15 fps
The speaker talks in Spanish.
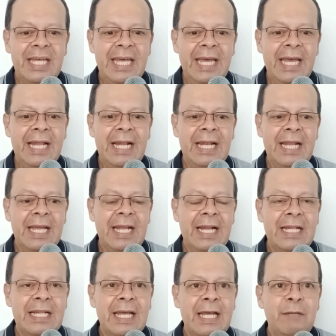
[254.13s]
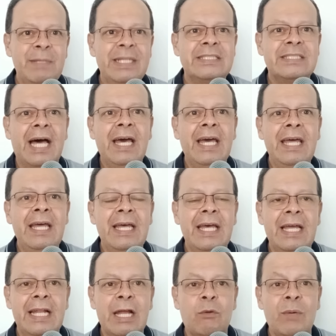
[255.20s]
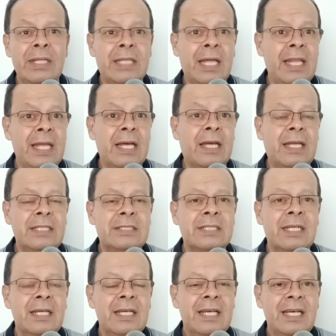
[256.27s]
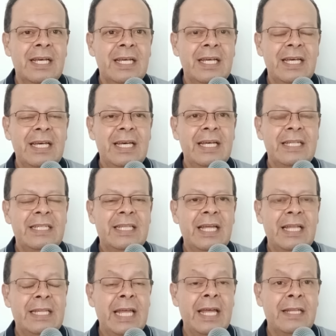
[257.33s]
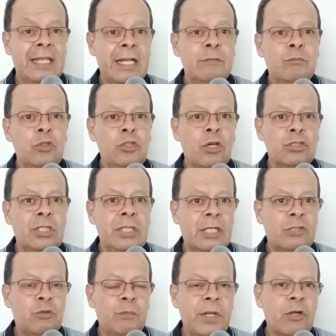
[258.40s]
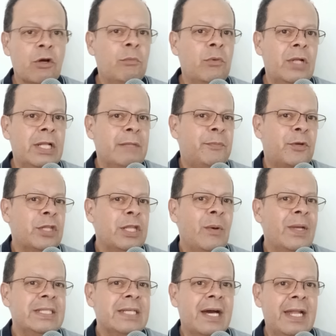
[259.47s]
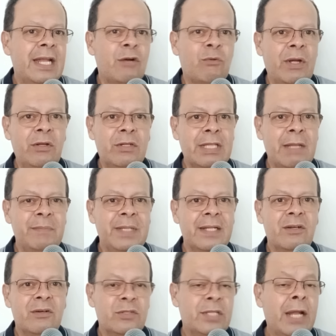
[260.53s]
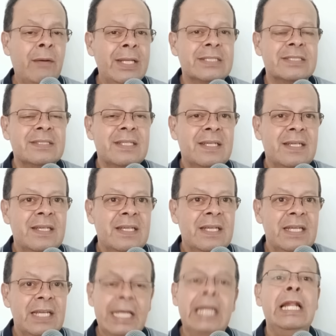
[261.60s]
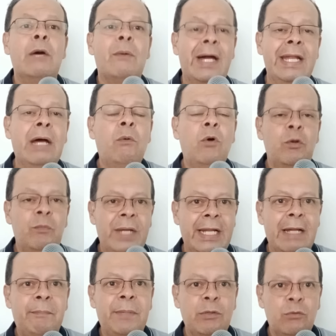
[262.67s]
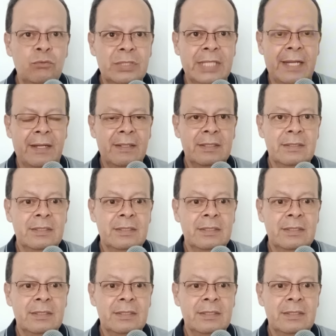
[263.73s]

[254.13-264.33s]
el, mensaje en la cuenta de X eh, de, Andrés Muñoz y del Supercombo de Deporte va a llegar a Ecuador también, otra vez. Y le van a volver a preguntar.